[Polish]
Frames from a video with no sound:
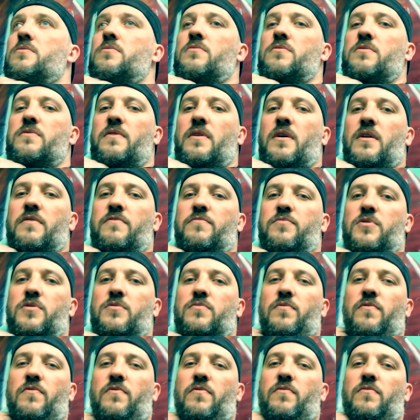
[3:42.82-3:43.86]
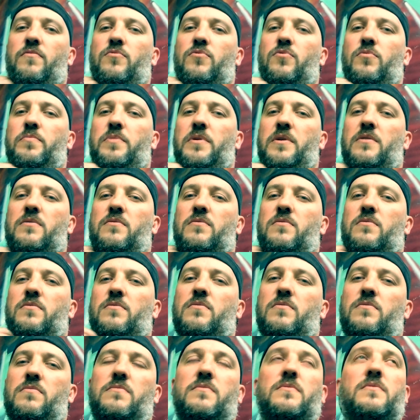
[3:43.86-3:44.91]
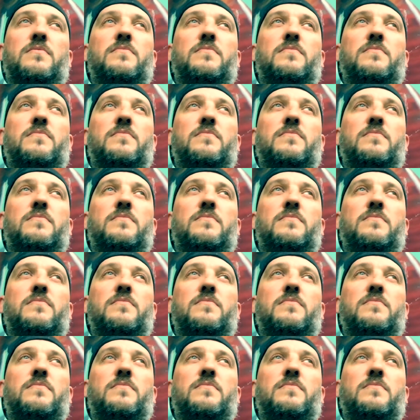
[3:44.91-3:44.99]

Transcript: Dostali w przysłowiową dupę, no to